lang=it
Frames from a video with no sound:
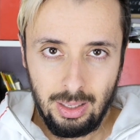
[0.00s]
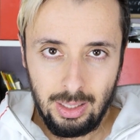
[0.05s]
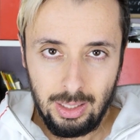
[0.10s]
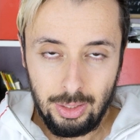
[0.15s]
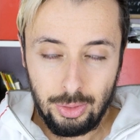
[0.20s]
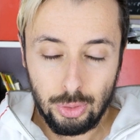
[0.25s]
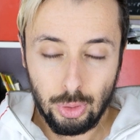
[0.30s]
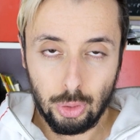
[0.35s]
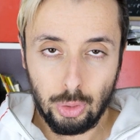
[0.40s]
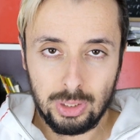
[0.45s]

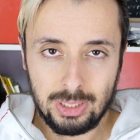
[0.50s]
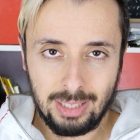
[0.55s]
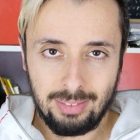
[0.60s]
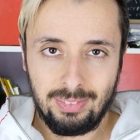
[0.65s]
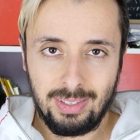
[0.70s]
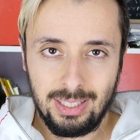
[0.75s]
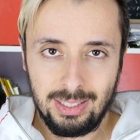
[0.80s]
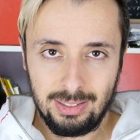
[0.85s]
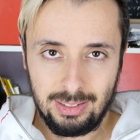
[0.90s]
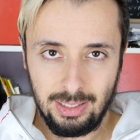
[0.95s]
Il giorno di San
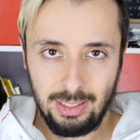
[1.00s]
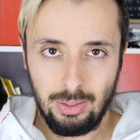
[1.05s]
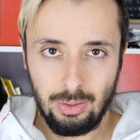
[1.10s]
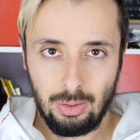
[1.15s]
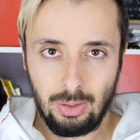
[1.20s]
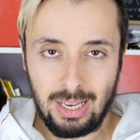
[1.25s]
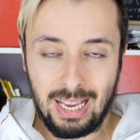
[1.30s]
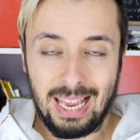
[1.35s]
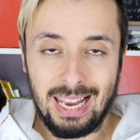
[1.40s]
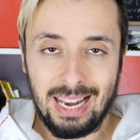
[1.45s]

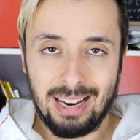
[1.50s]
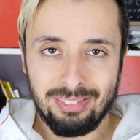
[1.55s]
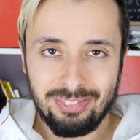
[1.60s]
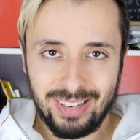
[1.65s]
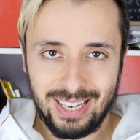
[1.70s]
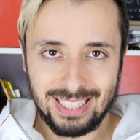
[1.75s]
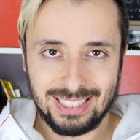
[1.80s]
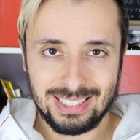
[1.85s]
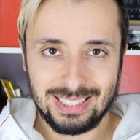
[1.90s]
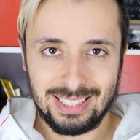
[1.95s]
Valentino è la
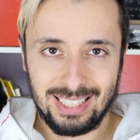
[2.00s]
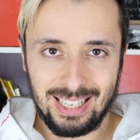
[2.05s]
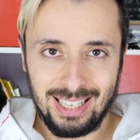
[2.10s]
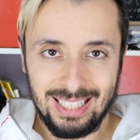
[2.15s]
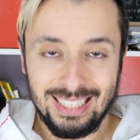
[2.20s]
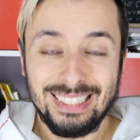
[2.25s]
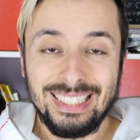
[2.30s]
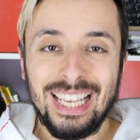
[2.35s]
festa